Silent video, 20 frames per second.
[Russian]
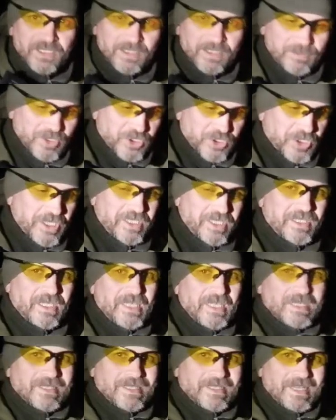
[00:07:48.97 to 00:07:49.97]
на мишень,
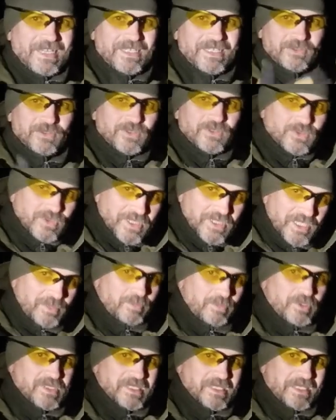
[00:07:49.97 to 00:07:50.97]
для этого ну,
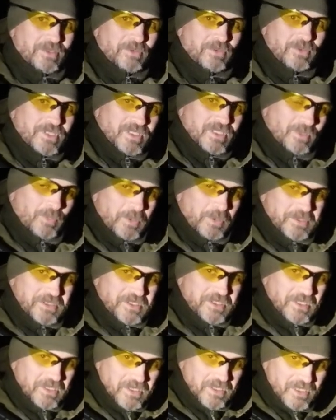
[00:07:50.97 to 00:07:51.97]
требуется какое-то
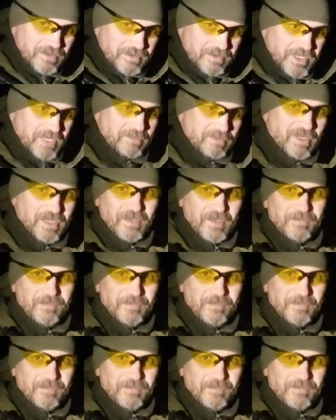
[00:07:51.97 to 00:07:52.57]
дополнительное время.